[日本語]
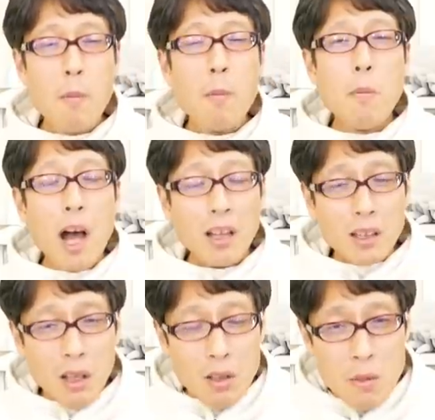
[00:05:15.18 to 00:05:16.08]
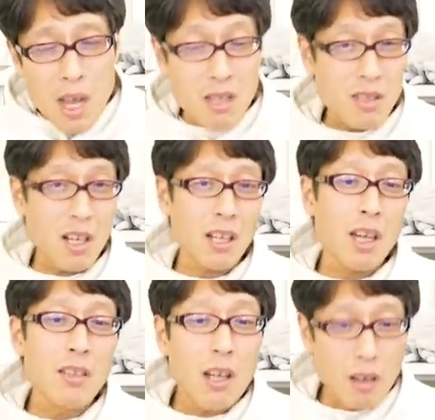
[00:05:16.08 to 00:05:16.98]
全くイメージつか
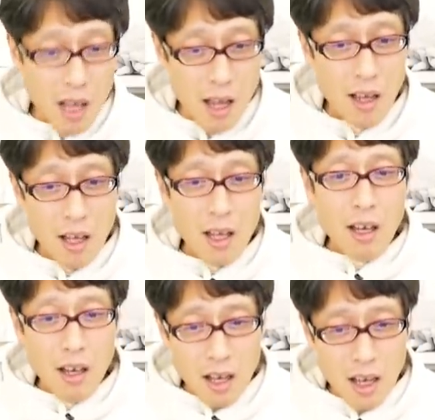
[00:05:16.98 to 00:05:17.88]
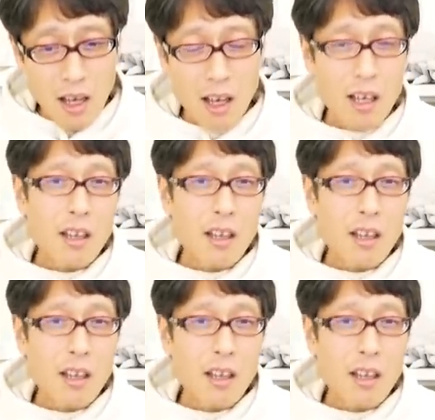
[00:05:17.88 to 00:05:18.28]
ないんだよね。えー、